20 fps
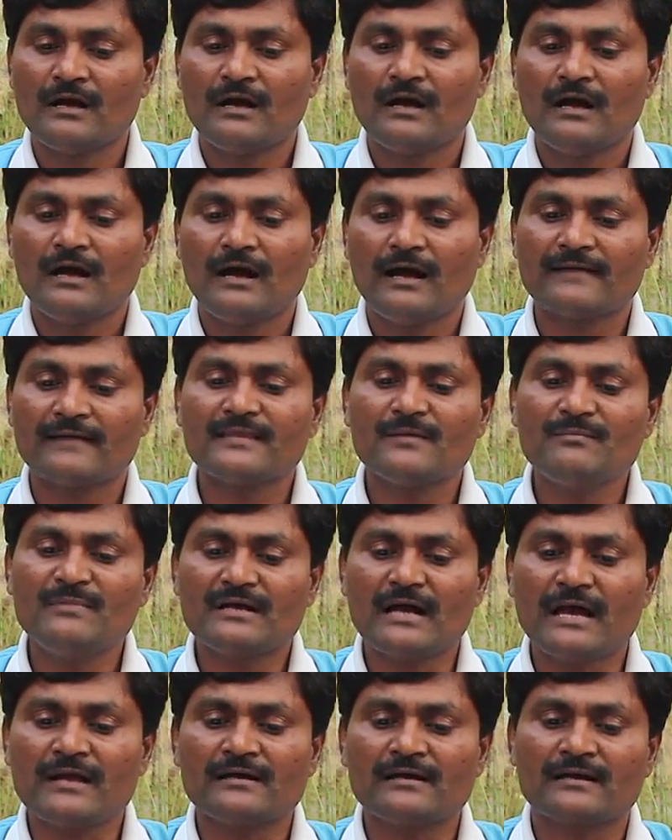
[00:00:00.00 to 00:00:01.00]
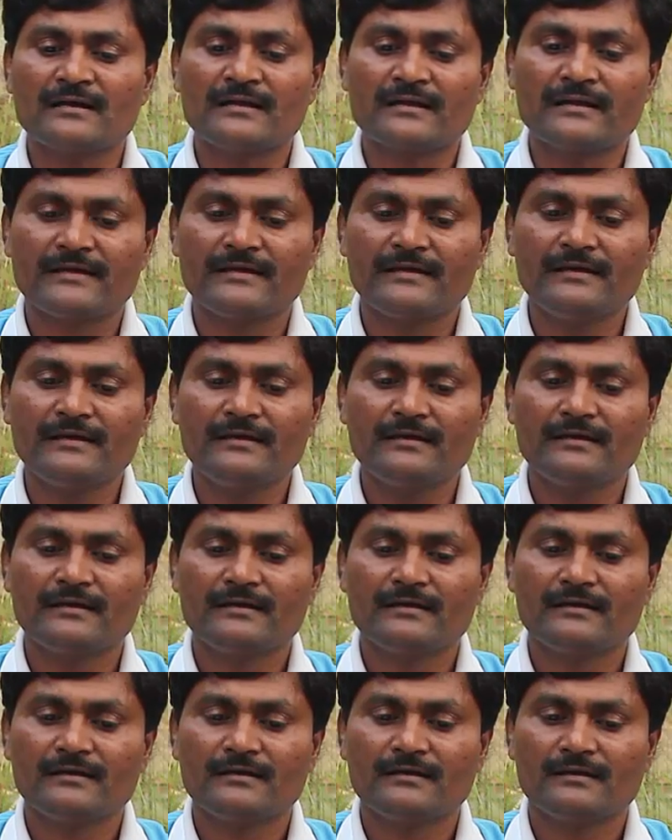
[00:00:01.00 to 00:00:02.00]
दूसरी ओर जब मैं
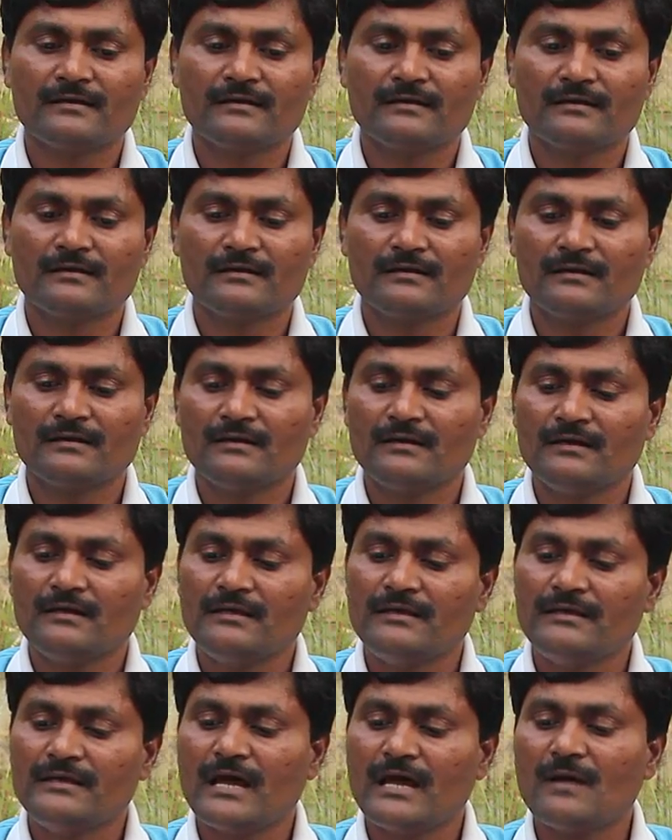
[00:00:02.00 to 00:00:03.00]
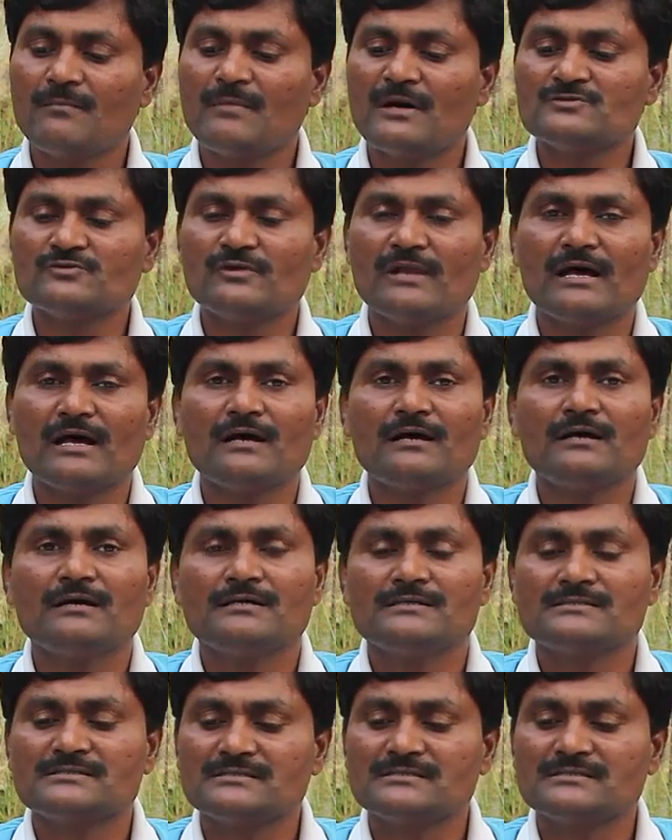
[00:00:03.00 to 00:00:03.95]
बिना छिलके छिलके उतरे